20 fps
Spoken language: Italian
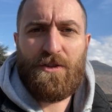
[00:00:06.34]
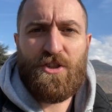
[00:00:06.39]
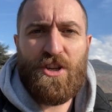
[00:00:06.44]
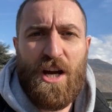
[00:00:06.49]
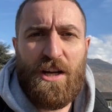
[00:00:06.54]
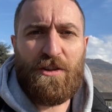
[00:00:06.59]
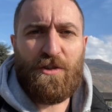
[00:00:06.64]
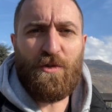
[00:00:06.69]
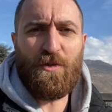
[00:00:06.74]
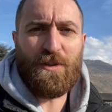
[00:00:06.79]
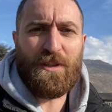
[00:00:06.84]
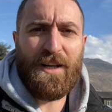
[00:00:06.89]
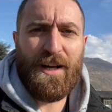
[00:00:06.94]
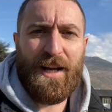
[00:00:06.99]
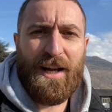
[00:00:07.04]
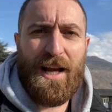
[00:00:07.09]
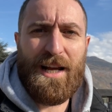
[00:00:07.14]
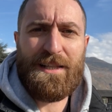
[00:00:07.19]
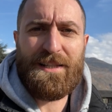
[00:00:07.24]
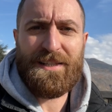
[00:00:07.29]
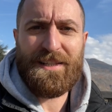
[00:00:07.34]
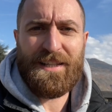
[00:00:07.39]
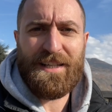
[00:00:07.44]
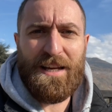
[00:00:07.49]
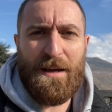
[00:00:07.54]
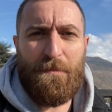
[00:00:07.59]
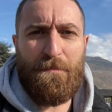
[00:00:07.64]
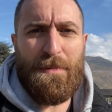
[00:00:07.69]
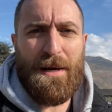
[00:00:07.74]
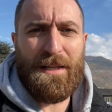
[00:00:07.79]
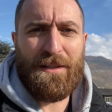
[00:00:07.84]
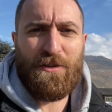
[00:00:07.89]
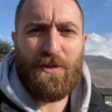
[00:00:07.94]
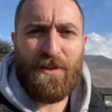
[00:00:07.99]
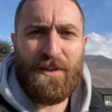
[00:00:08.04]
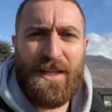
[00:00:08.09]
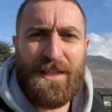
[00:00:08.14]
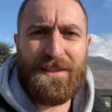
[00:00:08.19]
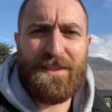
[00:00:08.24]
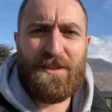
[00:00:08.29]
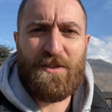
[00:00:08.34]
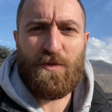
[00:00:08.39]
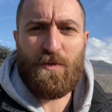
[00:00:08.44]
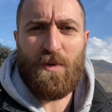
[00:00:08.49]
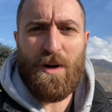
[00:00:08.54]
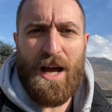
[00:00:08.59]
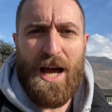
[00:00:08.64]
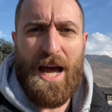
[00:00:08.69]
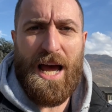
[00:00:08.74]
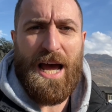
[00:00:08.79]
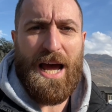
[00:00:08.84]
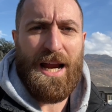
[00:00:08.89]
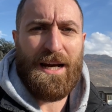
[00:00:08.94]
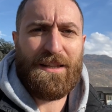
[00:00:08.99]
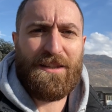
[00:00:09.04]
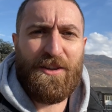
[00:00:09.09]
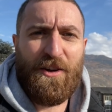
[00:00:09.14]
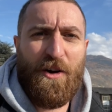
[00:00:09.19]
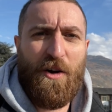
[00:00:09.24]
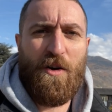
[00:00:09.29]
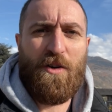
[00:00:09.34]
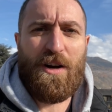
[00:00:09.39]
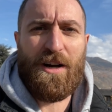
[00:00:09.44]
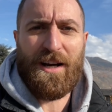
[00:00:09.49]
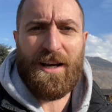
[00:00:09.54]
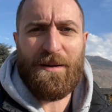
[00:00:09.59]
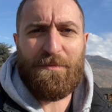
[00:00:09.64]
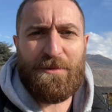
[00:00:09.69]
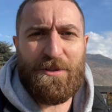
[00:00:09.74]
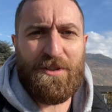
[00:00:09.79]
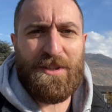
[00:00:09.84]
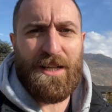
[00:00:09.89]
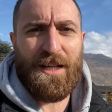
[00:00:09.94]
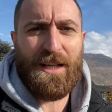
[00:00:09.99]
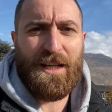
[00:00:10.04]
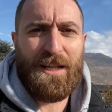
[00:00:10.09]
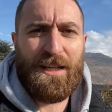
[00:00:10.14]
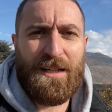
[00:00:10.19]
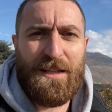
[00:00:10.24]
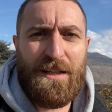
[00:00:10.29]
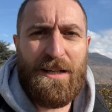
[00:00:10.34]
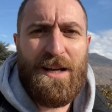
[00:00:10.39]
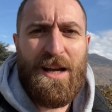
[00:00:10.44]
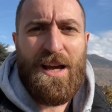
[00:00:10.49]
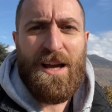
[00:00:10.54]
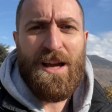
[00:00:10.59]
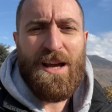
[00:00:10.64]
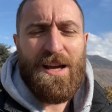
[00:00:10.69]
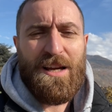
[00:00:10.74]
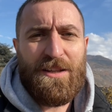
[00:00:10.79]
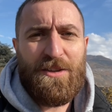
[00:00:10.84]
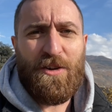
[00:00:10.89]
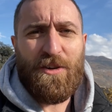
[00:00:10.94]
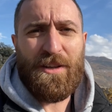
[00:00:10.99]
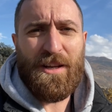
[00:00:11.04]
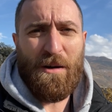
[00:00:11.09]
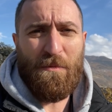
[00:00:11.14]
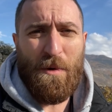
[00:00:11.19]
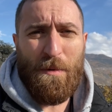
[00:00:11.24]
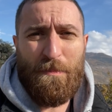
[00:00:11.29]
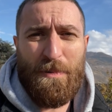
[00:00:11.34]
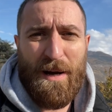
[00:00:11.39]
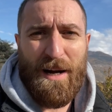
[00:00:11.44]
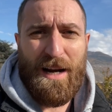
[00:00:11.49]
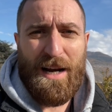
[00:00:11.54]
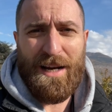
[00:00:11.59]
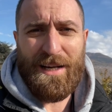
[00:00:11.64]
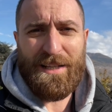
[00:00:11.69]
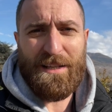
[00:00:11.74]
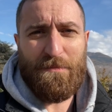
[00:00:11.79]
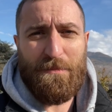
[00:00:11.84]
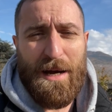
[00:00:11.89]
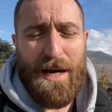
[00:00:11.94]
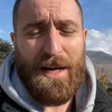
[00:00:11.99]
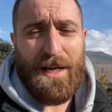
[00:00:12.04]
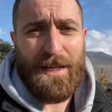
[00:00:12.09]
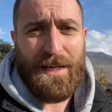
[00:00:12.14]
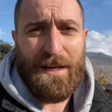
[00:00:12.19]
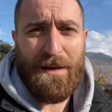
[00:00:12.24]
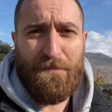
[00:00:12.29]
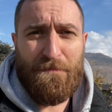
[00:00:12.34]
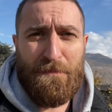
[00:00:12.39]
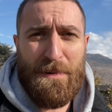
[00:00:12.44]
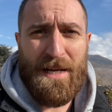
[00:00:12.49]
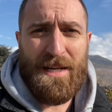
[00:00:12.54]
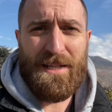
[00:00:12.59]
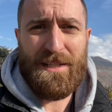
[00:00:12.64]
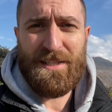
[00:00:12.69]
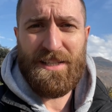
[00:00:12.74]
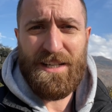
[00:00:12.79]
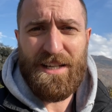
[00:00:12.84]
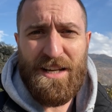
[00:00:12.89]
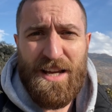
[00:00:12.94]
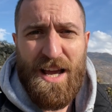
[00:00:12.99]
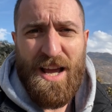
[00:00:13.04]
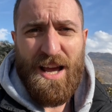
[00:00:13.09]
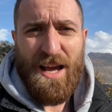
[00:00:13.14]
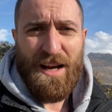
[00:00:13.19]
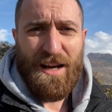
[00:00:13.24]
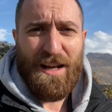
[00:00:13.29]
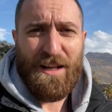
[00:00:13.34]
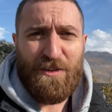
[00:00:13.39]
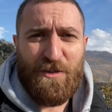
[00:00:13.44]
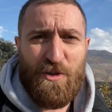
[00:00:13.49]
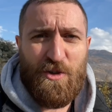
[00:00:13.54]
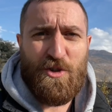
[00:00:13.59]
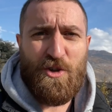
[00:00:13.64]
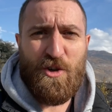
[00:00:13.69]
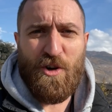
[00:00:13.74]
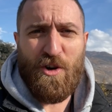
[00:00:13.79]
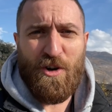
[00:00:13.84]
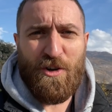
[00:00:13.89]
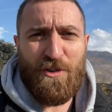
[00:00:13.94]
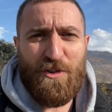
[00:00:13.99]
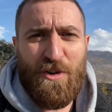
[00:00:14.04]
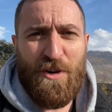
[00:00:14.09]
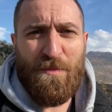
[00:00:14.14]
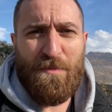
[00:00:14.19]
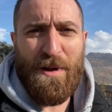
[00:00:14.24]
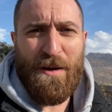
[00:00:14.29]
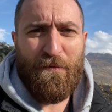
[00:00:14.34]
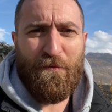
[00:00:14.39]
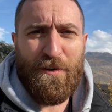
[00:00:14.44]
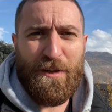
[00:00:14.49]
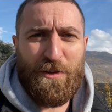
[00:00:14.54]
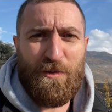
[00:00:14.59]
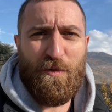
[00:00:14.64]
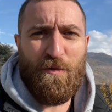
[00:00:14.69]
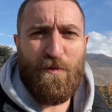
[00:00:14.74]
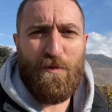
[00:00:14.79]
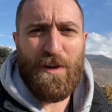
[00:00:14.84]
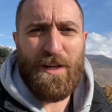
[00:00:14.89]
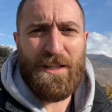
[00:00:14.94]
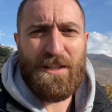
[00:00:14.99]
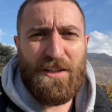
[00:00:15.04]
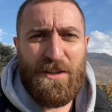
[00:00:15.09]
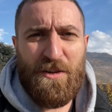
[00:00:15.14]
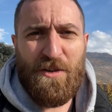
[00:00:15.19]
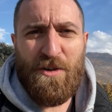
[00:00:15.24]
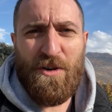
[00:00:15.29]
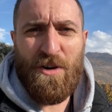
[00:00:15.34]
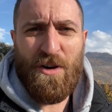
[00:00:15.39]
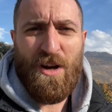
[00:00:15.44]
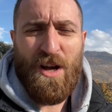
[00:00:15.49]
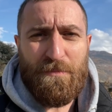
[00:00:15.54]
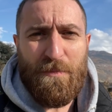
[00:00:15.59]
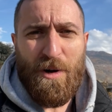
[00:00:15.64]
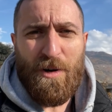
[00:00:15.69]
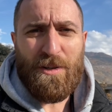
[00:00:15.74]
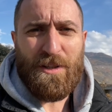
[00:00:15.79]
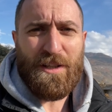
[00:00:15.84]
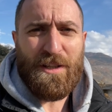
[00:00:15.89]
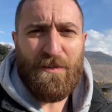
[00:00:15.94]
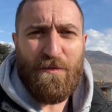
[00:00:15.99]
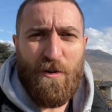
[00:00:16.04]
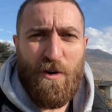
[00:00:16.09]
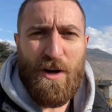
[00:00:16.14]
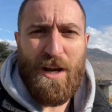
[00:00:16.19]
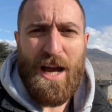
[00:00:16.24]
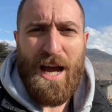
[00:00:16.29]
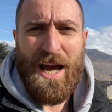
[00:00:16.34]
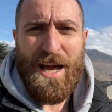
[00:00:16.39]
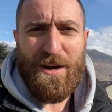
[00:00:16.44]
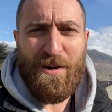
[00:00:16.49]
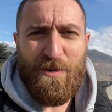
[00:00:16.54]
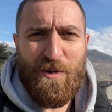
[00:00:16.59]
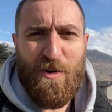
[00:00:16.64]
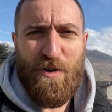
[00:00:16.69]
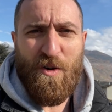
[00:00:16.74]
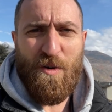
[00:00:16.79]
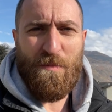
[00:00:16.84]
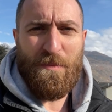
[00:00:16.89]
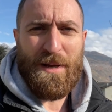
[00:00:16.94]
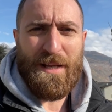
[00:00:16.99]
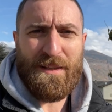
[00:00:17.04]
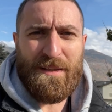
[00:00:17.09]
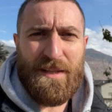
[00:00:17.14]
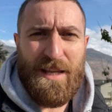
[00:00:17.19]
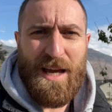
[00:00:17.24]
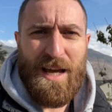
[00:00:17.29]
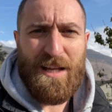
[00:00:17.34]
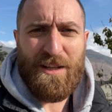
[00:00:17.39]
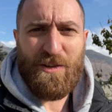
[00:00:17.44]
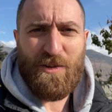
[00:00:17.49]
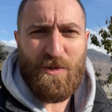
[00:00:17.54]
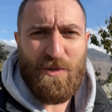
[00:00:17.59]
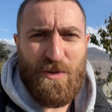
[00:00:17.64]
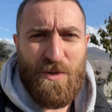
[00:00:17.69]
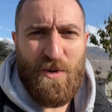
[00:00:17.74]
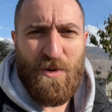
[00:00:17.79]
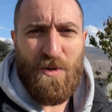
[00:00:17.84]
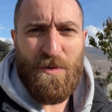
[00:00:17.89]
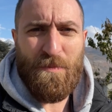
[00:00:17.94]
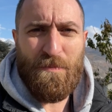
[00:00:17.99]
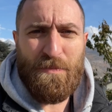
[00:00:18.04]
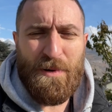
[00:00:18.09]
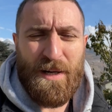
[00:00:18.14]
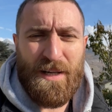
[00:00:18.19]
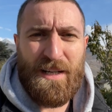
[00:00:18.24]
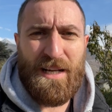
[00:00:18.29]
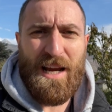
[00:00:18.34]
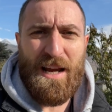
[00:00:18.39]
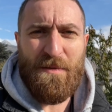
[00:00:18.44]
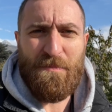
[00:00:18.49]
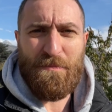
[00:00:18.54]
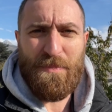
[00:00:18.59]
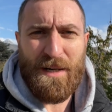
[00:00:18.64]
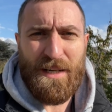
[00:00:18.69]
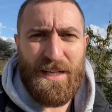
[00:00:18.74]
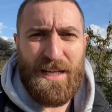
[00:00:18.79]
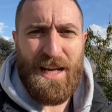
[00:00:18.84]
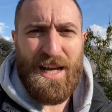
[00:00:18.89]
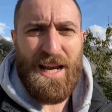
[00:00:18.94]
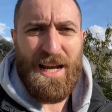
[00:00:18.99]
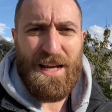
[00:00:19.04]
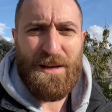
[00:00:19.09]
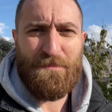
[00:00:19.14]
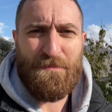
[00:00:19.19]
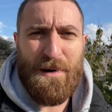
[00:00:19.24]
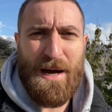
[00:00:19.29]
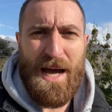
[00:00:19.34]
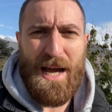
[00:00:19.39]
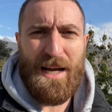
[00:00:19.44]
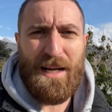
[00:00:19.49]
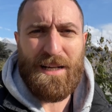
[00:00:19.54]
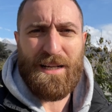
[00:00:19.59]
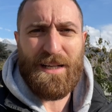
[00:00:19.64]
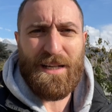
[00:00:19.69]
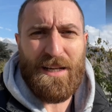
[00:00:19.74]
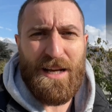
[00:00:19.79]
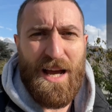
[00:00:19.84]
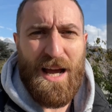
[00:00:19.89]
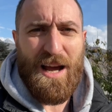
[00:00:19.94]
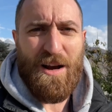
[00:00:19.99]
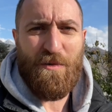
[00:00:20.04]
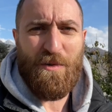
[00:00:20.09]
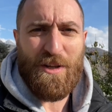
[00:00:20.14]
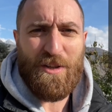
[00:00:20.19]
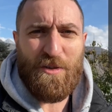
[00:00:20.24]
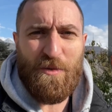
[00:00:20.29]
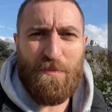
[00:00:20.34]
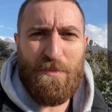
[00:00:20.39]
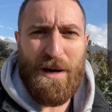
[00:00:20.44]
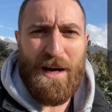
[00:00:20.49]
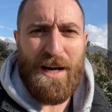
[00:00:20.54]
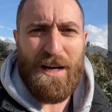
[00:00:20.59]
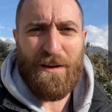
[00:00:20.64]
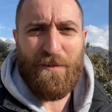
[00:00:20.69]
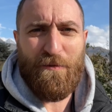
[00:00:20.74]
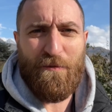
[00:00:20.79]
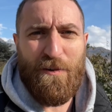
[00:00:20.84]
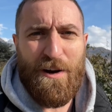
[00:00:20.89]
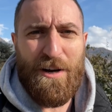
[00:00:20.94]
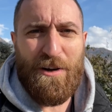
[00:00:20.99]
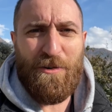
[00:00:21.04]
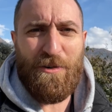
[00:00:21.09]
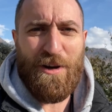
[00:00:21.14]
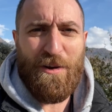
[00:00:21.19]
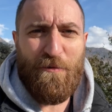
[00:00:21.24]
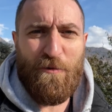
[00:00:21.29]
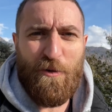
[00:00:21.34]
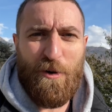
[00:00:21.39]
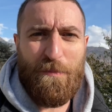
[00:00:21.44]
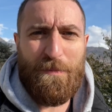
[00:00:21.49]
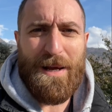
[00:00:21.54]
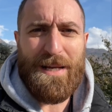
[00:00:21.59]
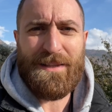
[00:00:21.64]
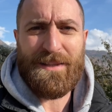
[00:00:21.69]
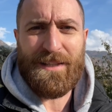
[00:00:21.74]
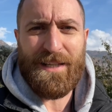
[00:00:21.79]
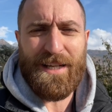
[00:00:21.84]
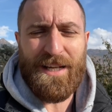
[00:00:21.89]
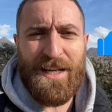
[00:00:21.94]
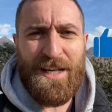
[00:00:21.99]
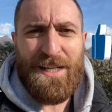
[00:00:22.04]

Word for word: Ciao a tutti ragazzi e bentornati su Hard Rock Crypto da Rick. Torniamo a parlare di banche. Ebbene sì, l'altro giorno abbiamo fatto un video, molti di voi hanno commentato perché? Perché le banche a quanto pare fanno le furbette